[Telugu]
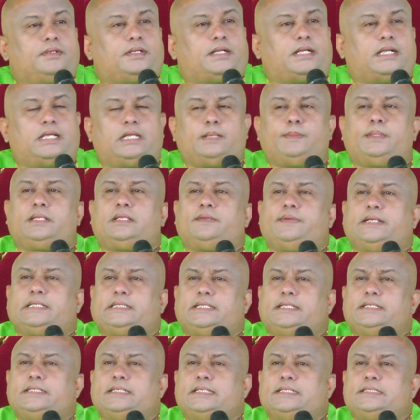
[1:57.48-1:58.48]
కాలమంతా
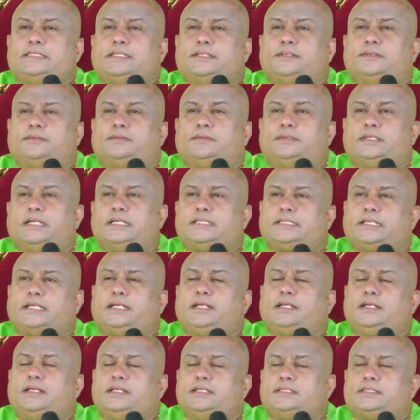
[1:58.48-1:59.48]
వ్యర్థం చేసావు ఇంకా
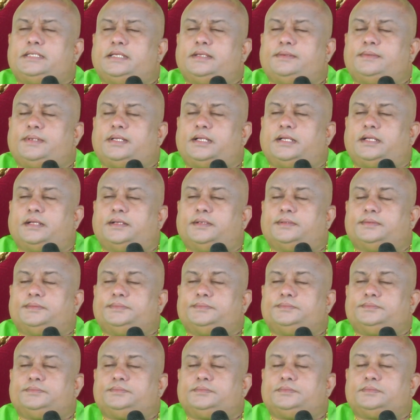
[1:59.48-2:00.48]
చాలే నీ సేవ
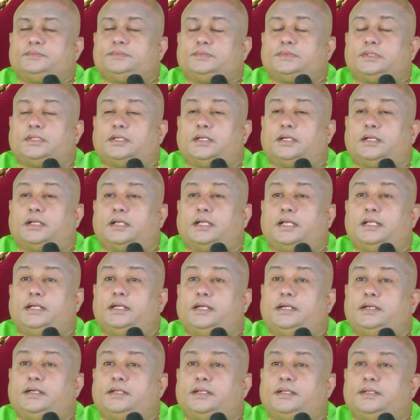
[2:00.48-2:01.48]
అని
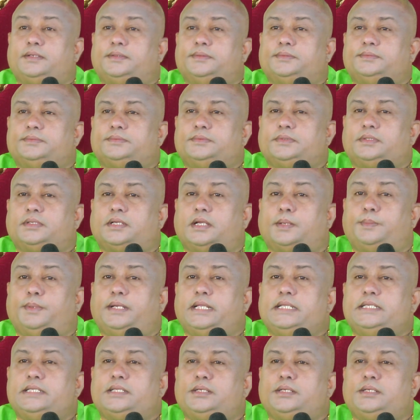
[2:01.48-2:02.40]
అంటారు అప్పుడు ఏం